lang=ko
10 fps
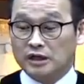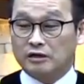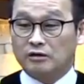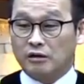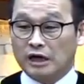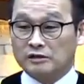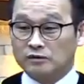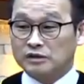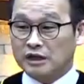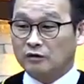이끌어갈
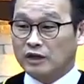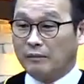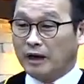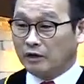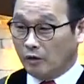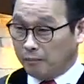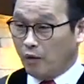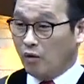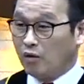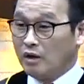선지자라고 나밖에
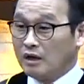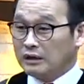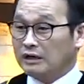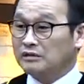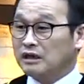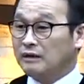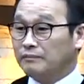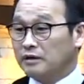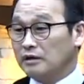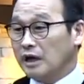없고 다른
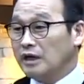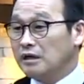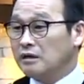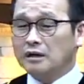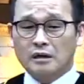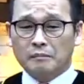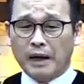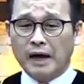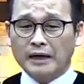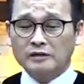사람들 엘,
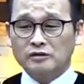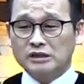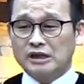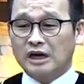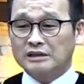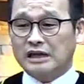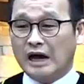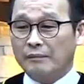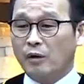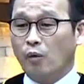바알의 선지자가
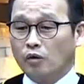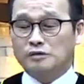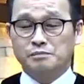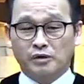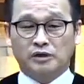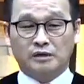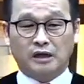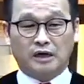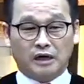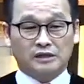450명 될
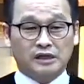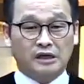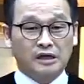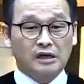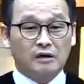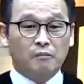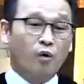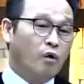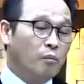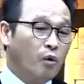때까지
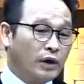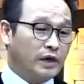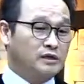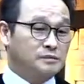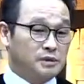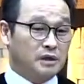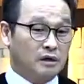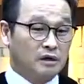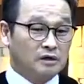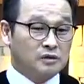뭐, 뭐 했겠습니까?
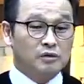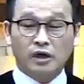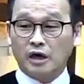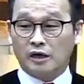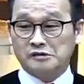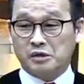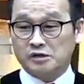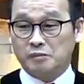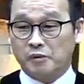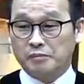성경에
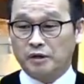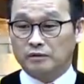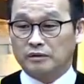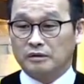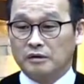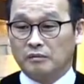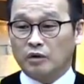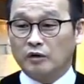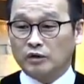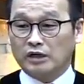계속해서 보면
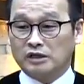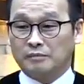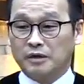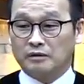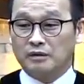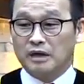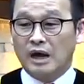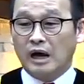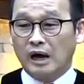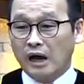뭐라고 되어 있냐면
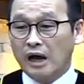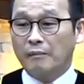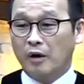아합